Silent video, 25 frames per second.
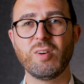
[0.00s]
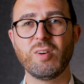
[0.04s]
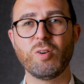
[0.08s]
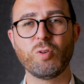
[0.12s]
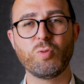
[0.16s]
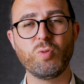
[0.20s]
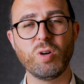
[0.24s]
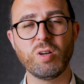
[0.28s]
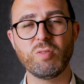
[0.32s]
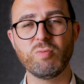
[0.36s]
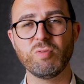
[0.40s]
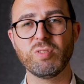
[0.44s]

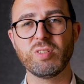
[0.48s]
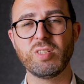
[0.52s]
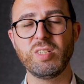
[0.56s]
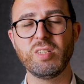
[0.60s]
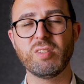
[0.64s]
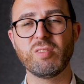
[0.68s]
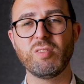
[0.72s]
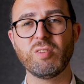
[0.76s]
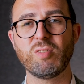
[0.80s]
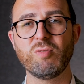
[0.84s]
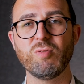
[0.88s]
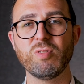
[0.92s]
En quoi
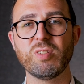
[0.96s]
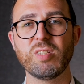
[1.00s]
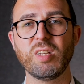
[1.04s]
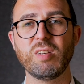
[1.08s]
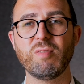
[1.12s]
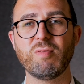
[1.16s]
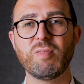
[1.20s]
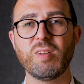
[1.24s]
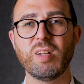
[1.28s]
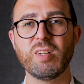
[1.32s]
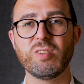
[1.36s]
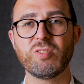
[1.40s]
consiste le
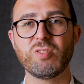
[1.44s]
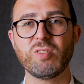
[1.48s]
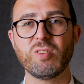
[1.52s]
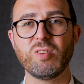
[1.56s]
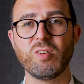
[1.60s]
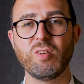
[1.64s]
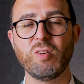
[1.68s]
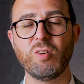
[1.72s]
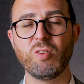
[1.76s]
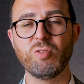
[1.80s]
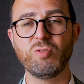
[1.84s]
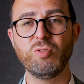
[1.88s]
conseil flash
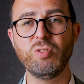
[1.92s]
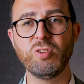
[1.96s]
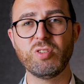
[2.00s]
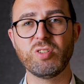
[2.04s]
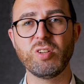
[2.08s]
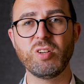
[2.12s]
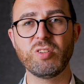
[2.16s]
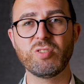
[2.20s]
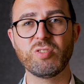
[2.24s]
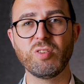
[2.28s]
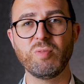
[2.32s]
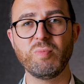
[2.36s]
En une
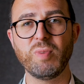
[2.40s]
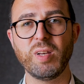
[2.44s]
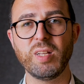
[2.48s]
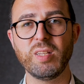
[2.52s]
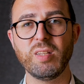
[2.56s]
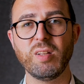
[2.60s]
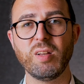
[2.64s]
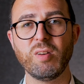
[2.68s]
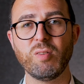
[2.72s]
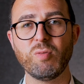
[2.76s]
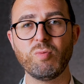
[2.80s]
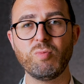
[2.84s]
seule
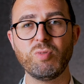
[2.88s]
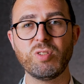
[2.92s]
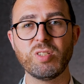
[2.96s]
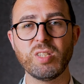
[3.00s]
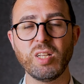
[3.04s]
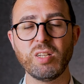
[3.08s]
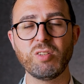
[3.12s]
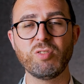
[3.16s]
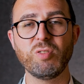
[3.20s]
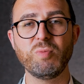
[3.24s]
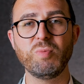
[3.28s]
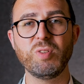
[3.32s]
semaine ou
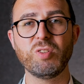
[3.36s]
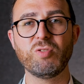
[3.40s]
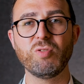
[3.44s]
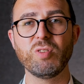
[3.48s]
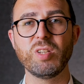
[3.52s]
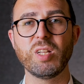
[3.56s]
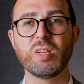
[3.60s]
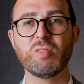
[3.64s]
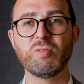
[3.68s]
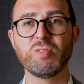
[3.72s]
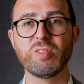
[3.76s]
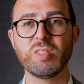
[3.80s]
cinq
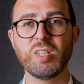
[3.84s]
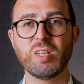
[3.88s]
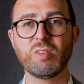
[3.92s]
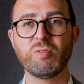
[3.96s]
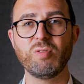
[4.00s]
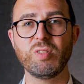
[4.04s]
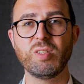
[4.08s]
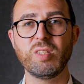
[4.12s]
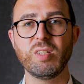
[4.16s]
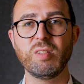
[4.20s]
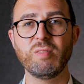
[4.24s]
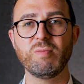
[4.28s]
demi-journées
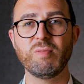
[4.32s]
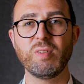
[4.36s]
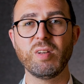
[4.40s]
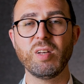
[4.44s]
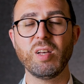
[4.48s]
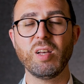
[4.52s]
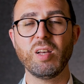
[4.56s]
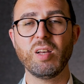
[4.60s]
consécutives,